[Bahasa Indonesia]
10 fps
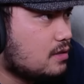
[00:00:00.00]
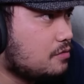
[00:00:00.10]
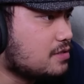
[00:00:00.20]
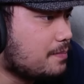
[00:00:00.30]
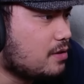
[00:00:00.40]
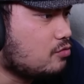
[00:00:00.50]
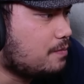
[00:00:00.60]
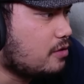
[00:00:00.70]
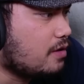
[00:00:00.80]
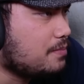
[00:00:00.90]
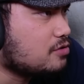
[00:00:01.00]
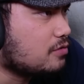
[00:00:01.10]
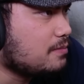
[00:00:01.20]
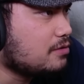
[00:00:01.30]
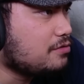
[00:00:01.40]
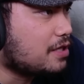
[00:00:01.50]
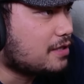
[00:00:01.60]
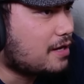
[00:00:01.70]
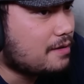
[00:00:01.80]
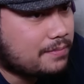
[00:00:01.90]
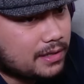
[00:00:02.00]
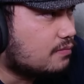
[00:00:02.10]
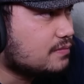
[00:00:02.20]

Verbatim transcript: Gue sampai lupa loh episode 5 tuh nyeritain apa ya?